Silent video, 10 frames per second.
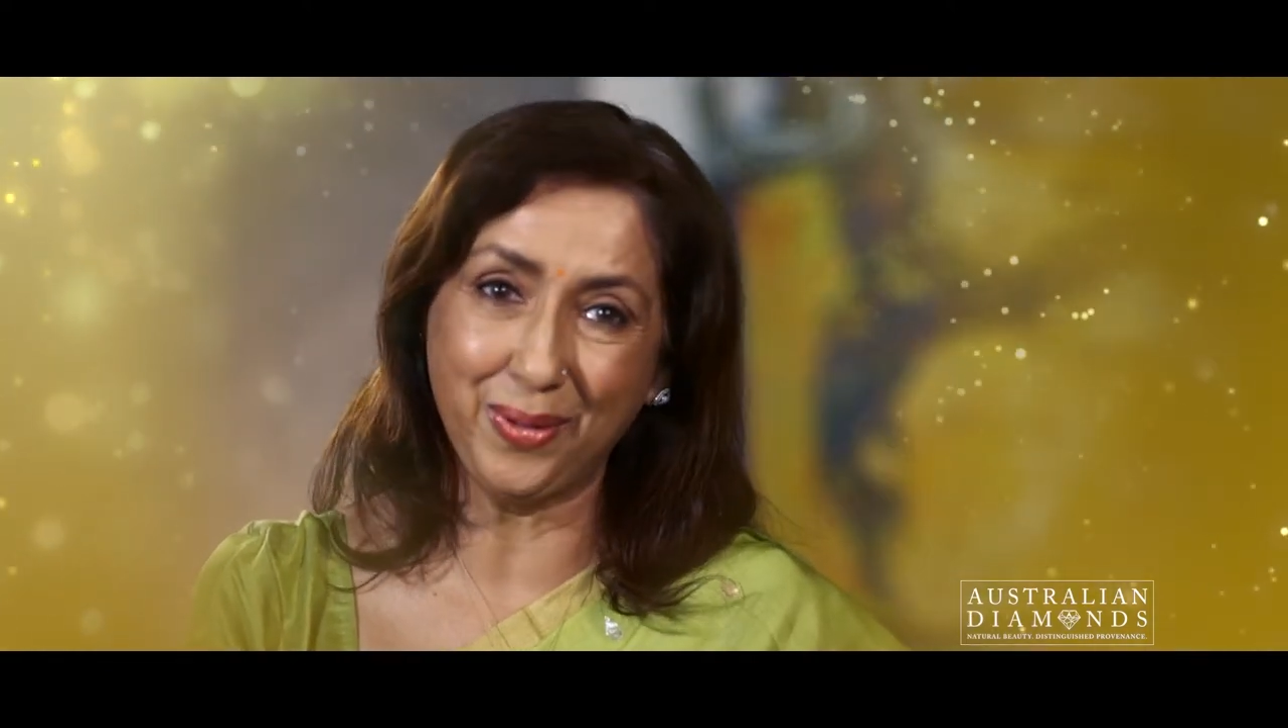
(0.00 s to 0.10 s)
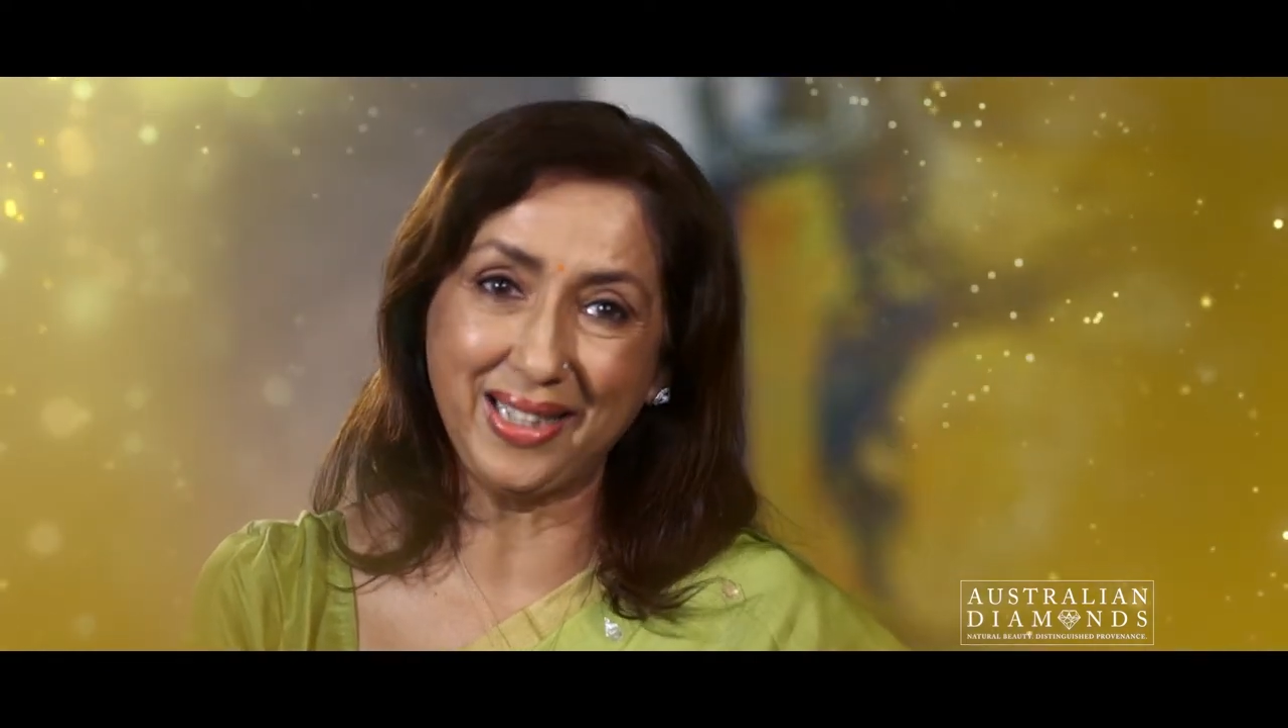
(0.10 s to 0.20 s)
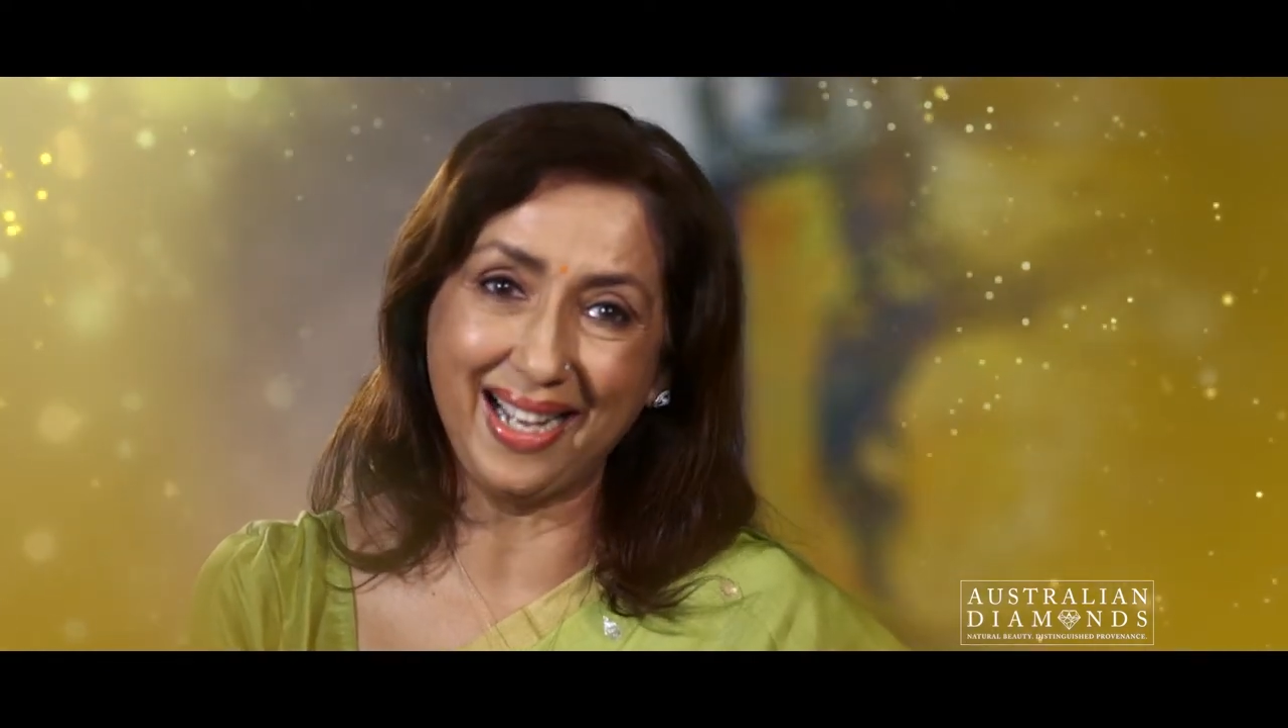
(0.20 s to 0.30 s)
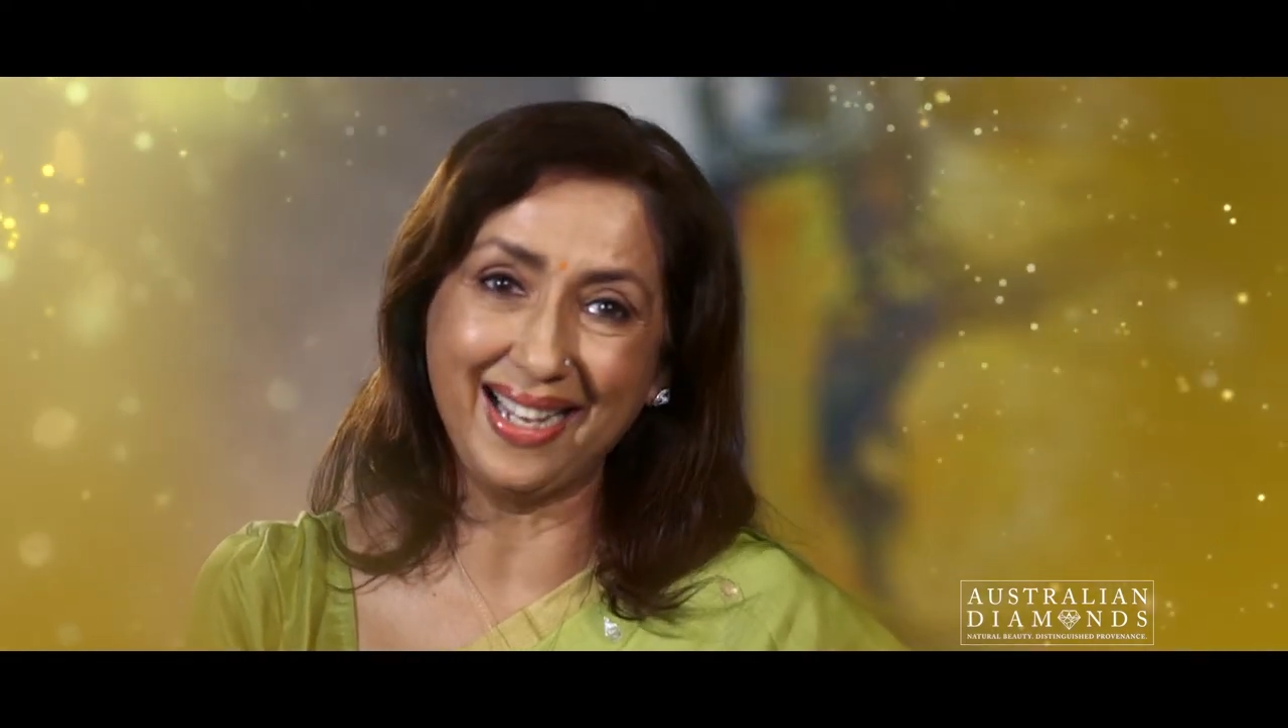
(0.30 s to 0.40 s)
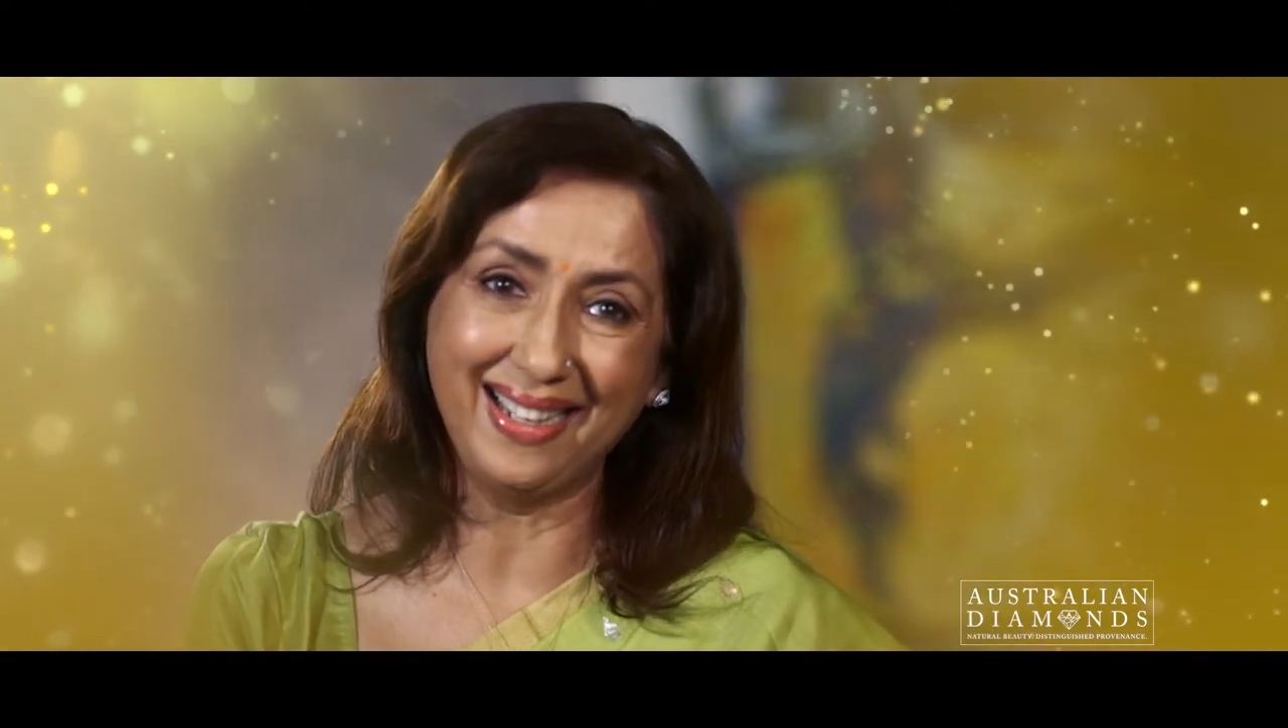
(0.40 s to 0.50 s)

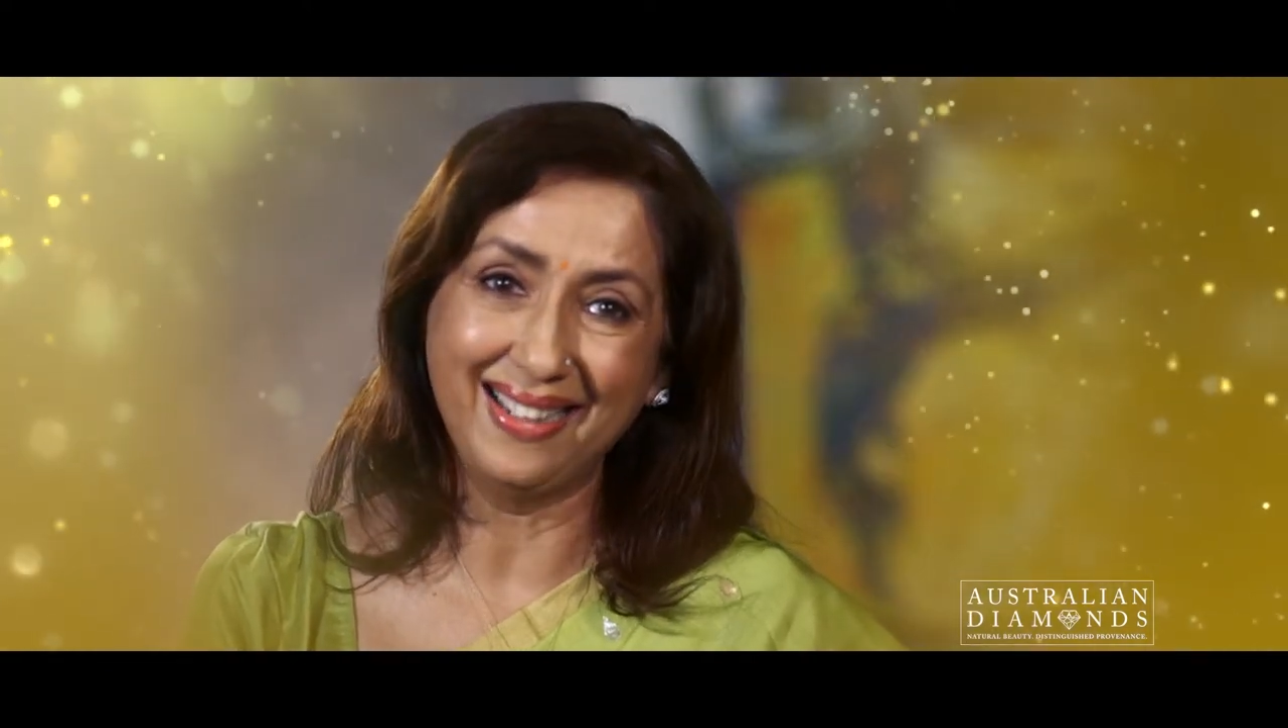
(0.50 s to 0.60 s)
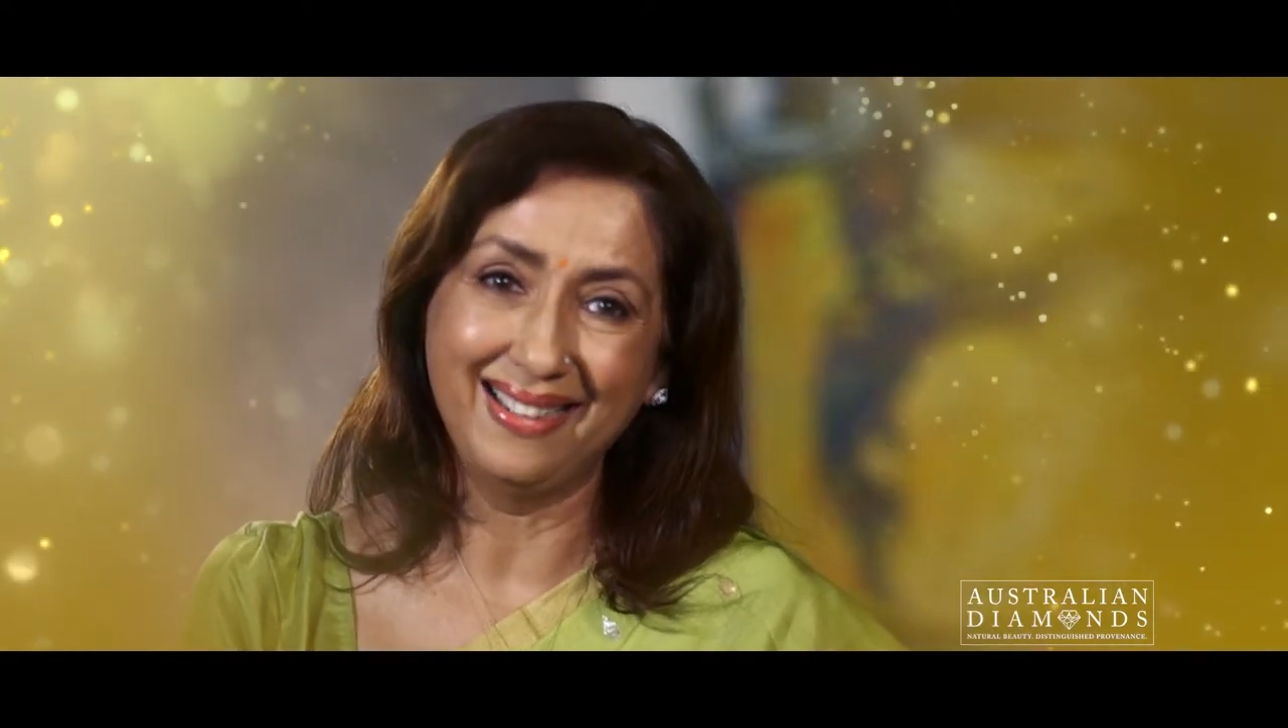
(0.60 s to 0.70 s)
होता है